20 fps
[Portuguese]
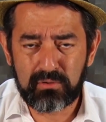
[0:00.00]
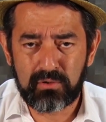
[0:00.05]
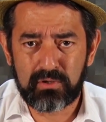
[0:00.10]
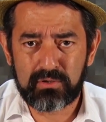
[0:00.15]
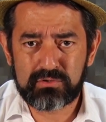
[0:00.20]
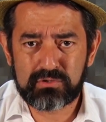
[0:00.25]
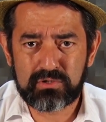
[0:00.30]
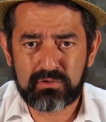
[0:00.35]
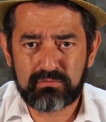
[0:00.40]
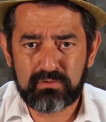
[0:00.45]

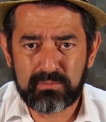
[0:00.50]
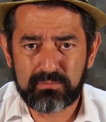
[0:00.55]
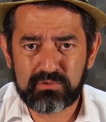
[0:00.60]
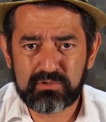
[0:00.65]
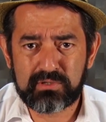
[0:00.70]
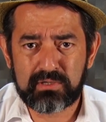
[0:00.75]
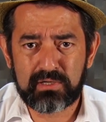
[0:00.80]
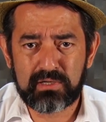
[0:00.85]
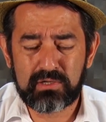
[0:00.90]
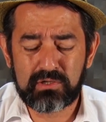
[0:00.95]
Nós tivemos
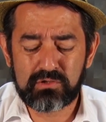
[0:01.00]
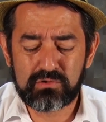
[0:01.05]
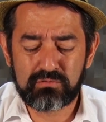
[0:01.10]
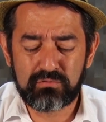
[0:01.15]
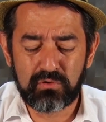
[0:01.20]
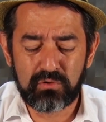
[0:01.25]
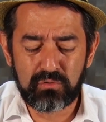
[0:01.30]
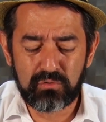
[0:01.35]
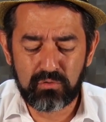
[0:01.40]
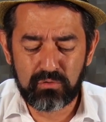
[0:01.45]
três
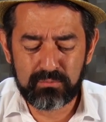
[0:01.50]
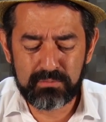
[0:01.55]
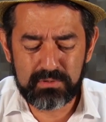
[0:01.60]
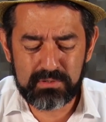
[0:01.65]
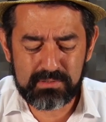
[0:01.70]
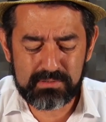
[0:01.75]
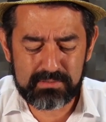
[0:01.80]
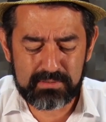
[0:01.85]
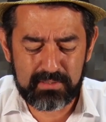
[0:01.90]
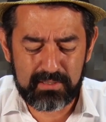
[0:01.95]

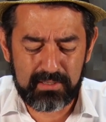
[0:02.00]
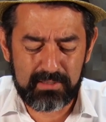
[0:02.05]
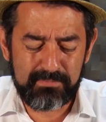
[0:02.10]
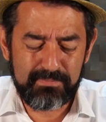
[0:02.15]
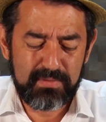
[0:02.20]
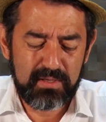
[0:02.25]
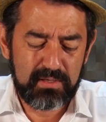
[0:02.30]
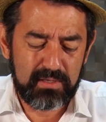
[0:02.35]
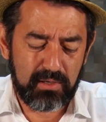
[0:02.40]
volumes, né?